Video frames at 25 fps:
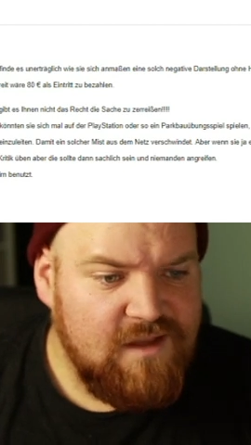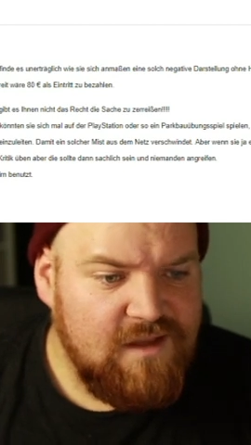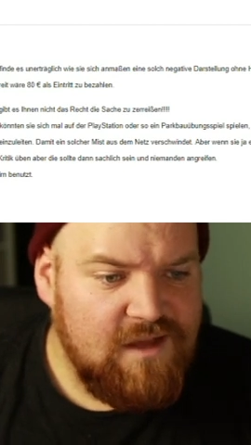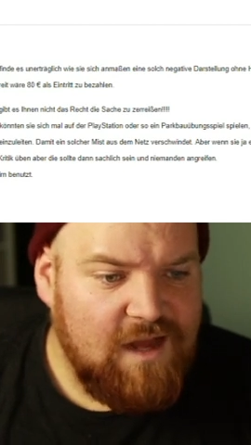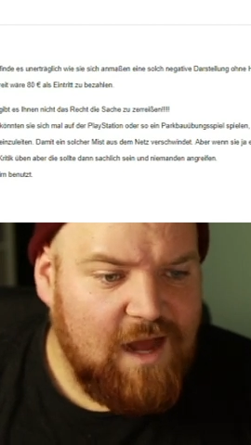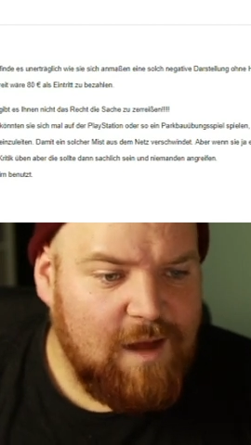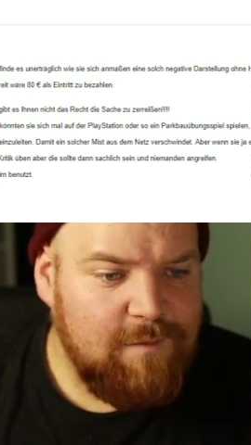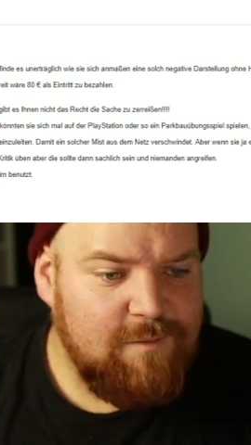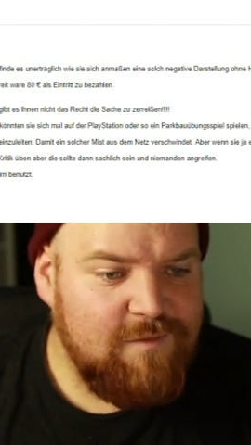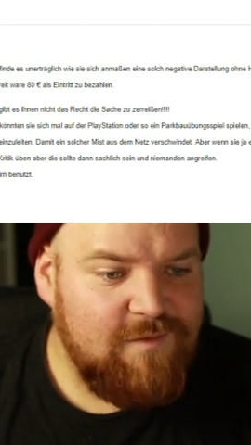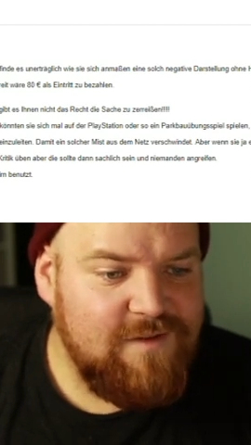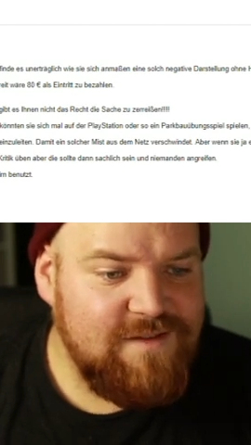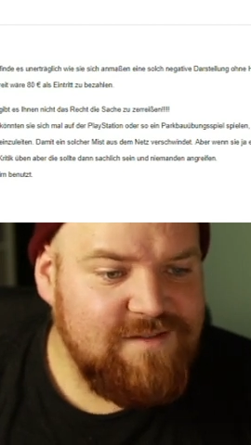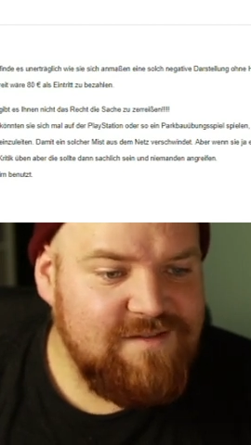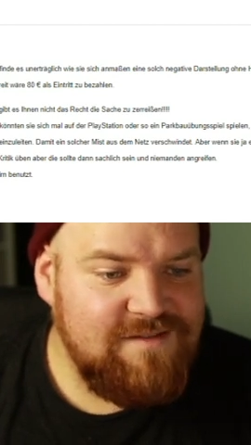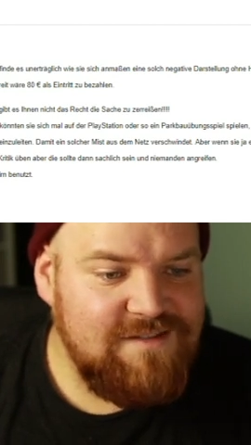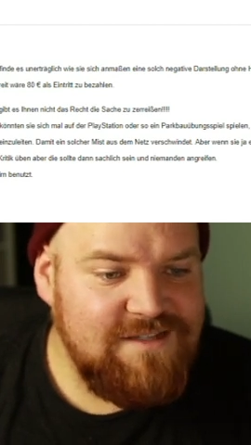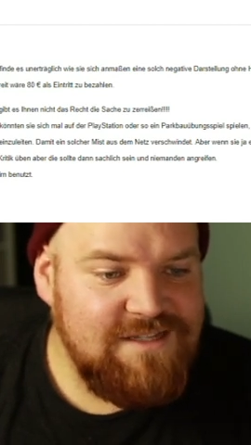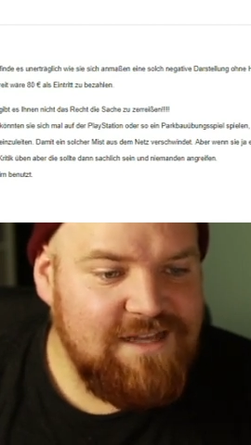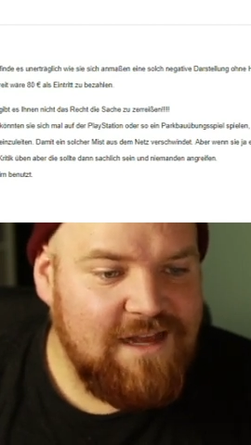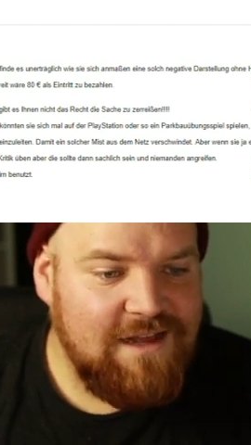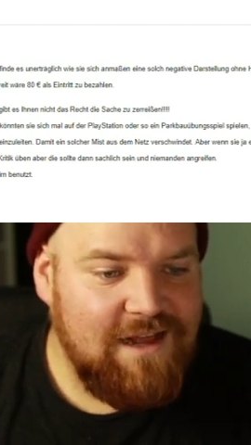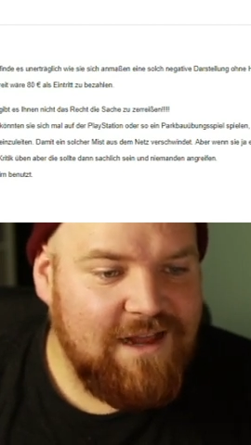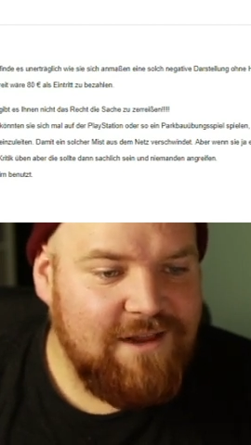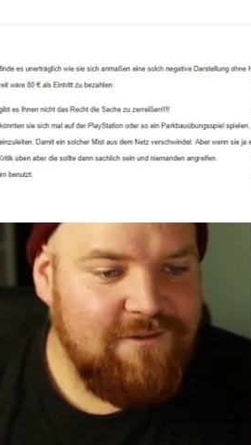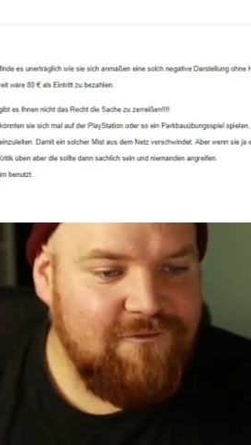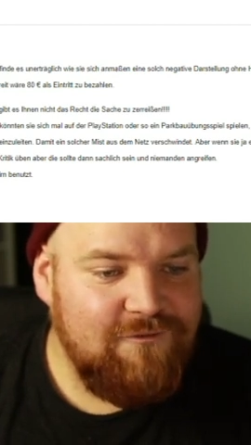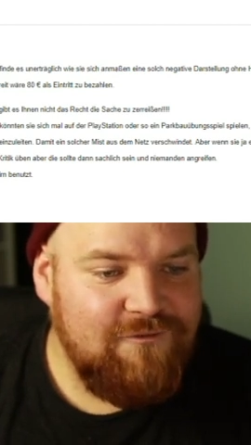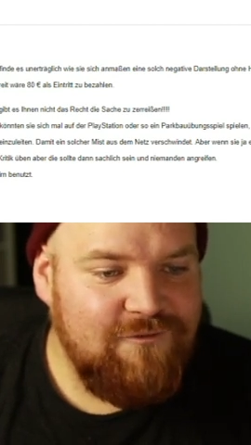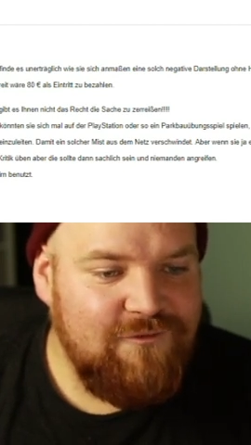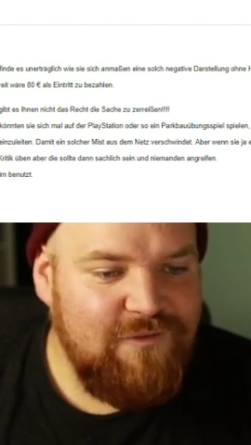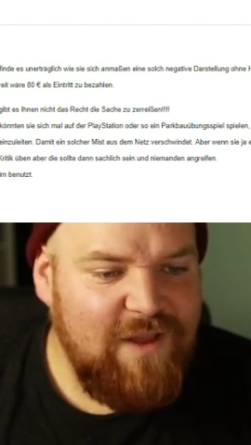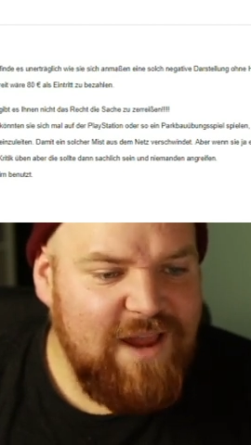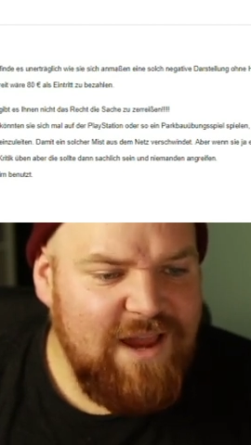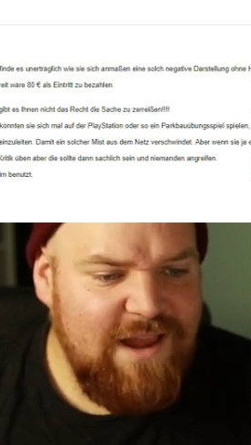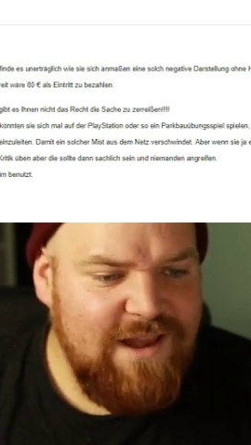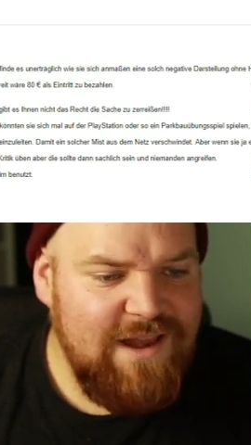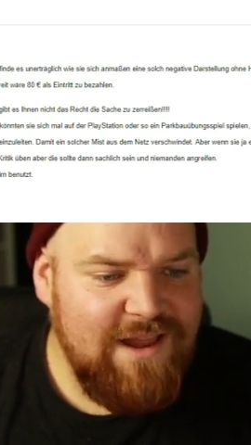Aber wenn Sie ja ein
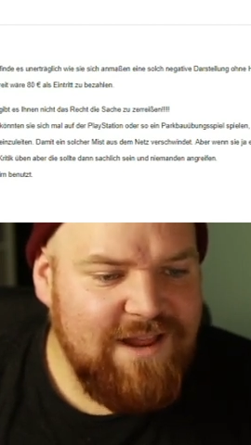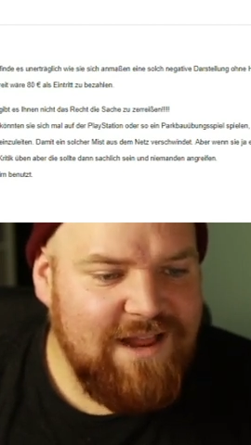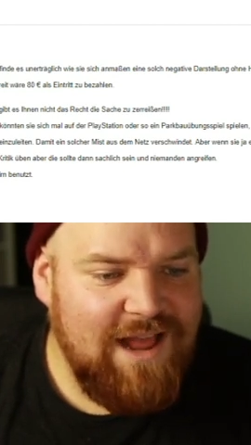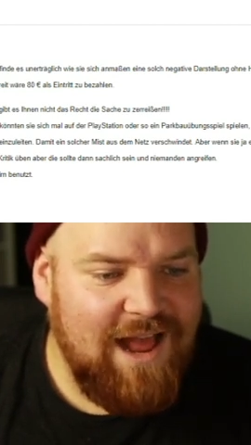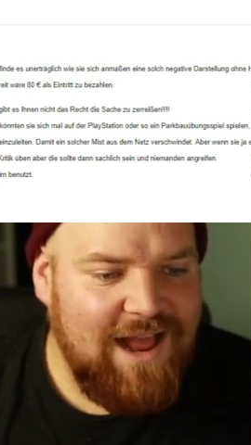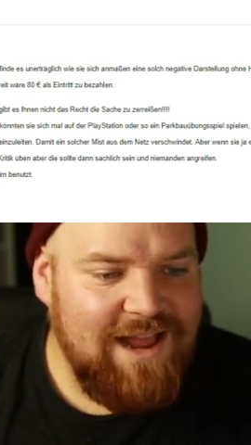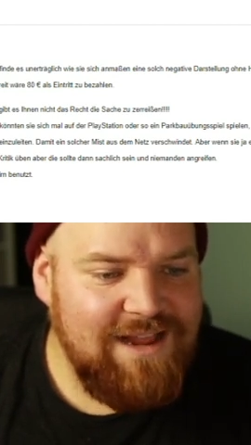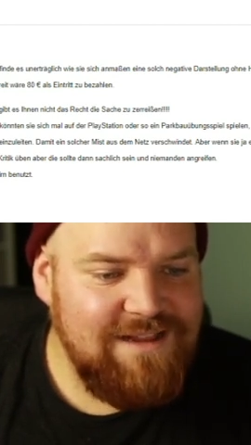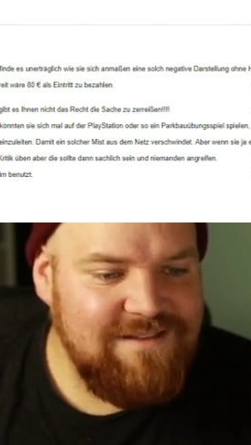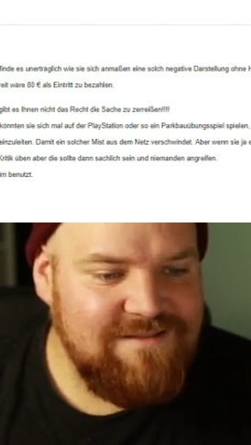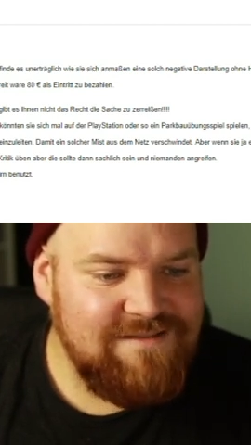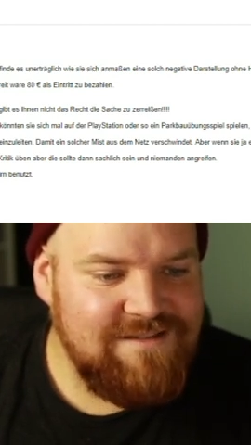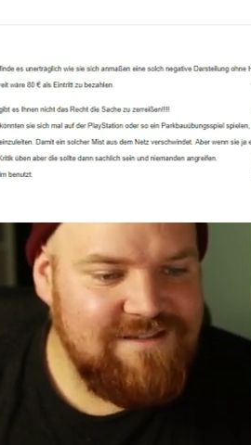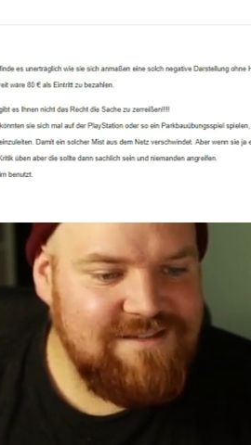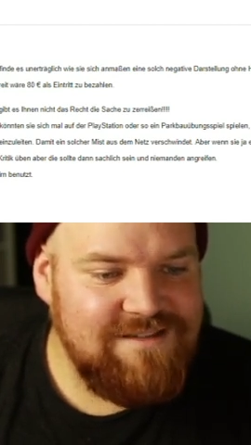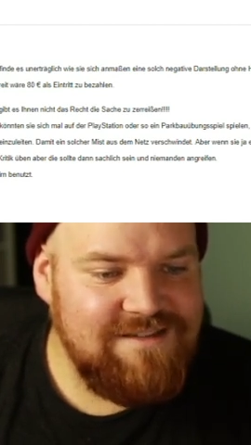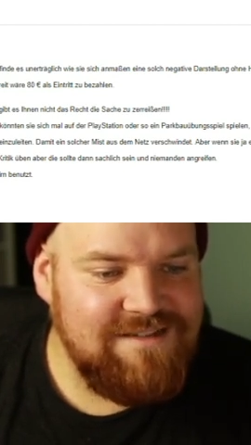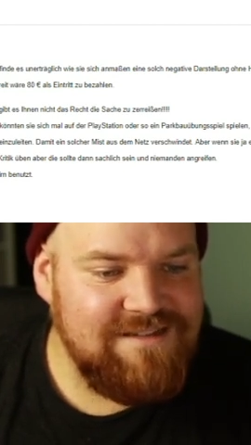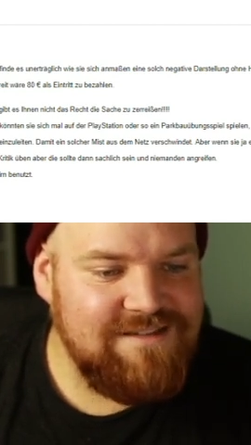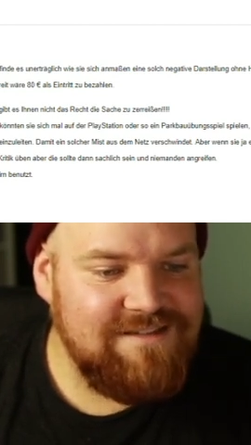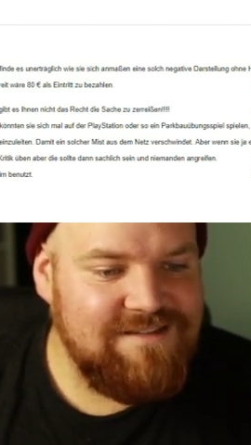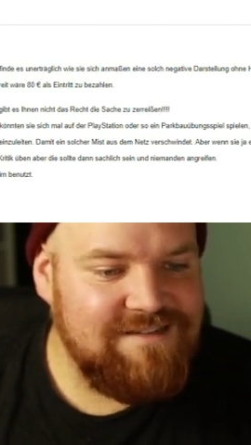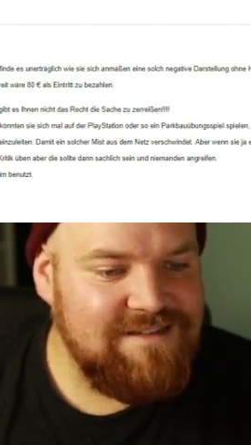wenig einsichtig